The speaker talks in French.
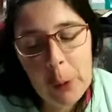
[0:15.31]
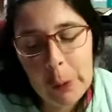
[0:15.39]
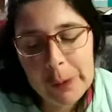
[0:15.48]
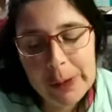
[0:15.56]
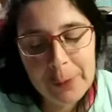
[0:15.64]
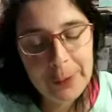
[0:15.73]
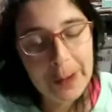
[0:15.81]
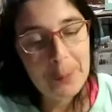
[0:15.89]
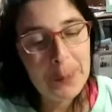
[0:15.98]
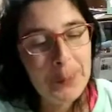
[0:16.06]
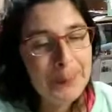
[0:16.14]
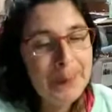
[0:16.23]
avant que ça
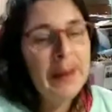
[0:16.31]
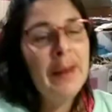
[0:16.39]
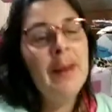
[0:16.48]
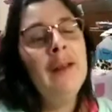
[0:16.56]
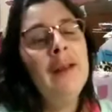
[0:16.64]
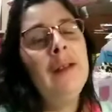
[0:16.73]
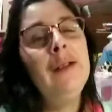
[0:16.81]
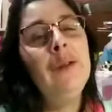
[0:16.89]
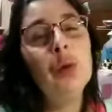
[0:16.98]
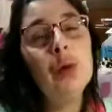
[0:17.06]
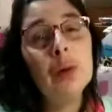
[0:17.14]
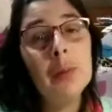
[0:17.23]
ferme. Et
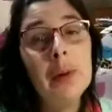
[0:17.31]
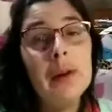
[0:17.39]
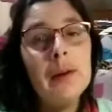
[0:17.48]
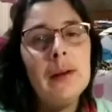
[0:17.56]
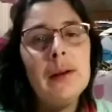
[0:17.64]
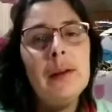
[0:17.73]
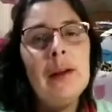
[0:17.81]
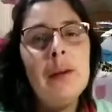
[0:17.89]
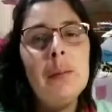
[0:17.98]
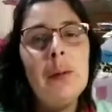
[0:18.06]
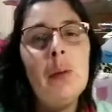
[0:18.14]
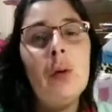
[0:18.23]
donc, ben,
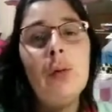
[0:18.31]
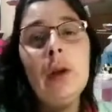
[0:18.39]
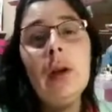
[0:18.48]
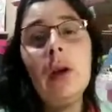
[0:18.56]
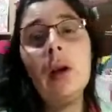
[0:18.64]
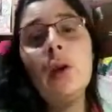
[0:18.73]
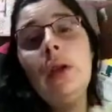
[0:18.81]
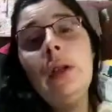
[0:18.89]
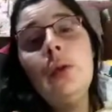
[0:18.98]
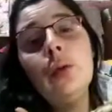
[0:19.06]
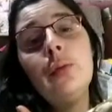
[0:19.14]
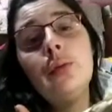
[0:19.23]
elle m'a envoyé un
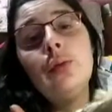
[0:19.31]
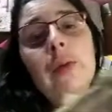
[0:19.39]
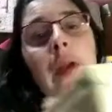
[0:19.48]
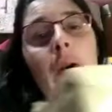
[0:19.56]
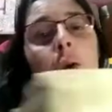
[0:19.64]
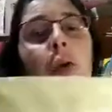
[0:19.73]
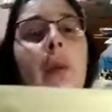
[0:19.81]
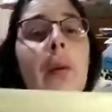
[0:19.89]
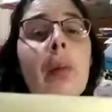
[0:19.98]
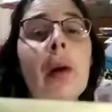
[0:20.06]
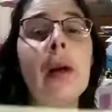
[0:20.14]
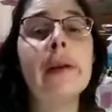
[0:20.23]
colis de fou. Ça rentre
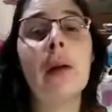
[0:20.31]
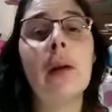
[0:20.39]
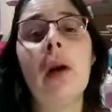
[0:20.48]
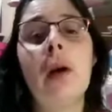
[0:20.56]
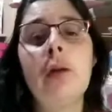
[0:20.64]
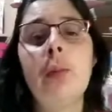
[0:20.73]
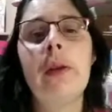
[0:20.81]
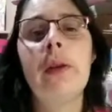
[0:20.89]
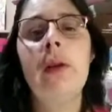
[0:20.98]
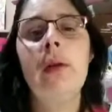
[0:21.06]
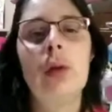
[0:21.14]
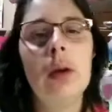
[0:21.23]
même pas à la caméra,
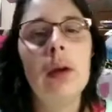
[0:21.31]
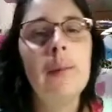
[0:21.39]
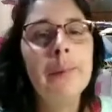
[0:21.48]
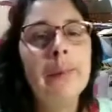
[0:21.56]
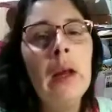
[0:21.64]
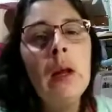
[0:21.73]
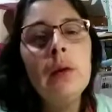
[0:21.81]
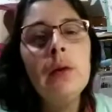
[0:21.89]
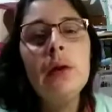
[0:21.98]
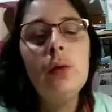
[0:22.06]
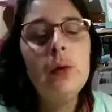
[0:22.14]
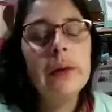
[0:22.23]
si, voilà.
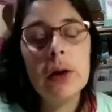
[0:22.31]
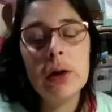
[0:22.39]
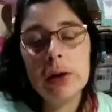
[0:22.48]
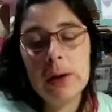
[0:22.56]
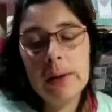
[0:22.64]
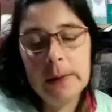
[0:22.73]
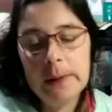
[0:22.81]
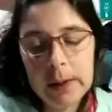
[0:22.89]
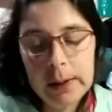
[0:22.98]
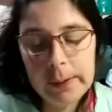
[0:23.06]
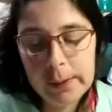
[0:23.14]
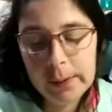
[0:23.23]
J'ai juste caché les
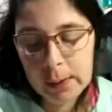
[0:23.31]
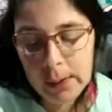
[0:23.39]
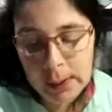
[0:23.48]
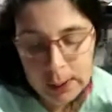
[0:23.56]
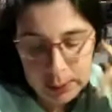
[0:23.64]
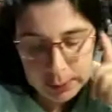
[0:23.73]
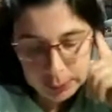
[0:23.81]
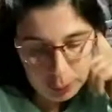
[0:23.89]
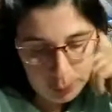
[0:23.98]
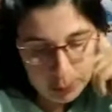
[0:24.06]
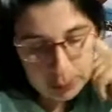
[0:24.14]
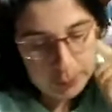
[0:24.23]
adresses. Et
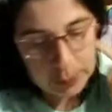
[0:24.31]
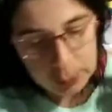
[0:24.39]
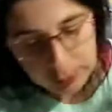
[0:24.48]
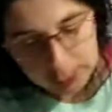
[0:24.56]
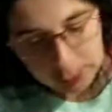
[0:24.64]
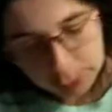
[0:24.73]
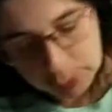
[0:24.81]
donc, ben, on va l'ouvrir